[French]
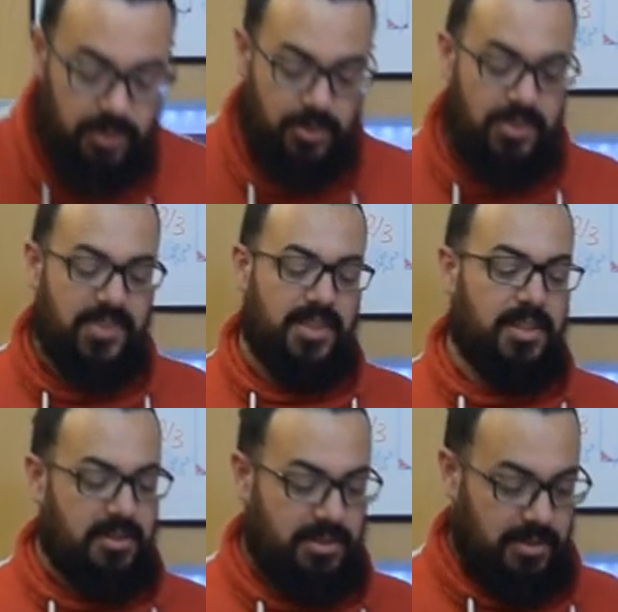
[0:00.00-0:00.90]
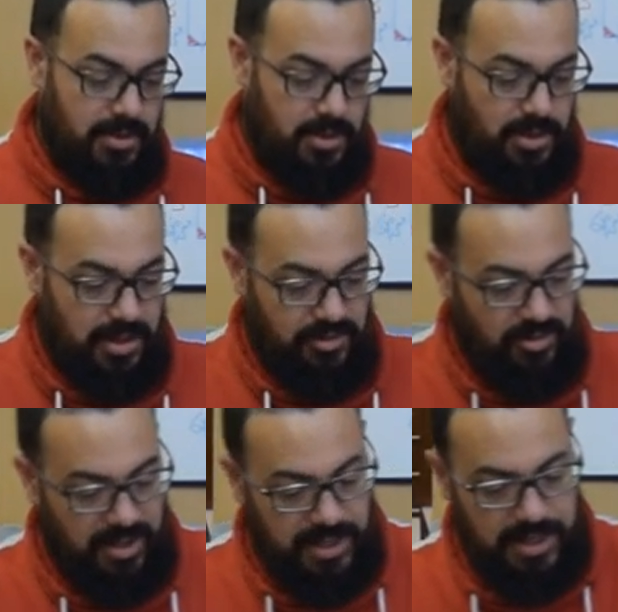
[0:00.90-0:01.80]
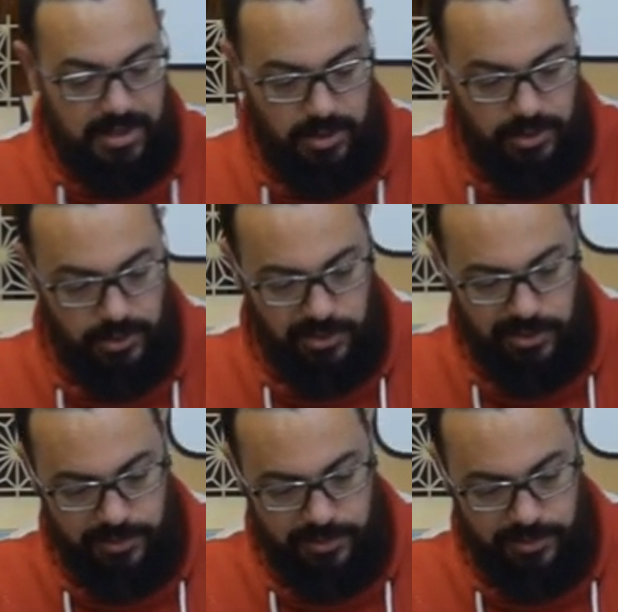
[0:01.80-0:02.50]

36, j'en ai fait 40.